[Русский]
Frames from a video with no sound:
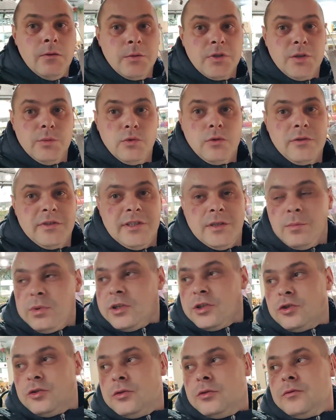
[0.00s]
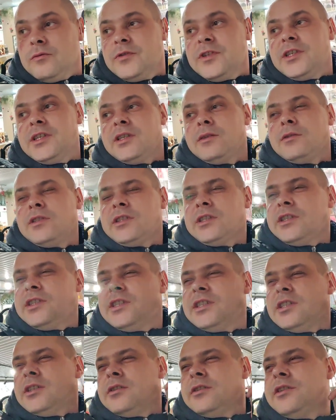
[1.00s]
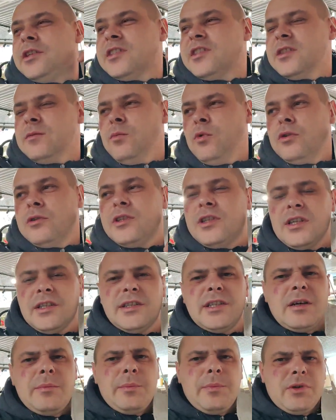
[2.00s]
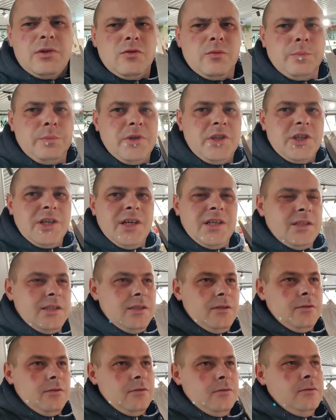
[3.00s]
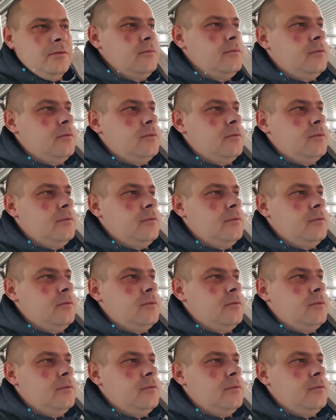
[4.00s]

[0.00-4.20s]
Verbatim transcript: В общем, друзья, прошел все вот эти досмотры, там потом печать.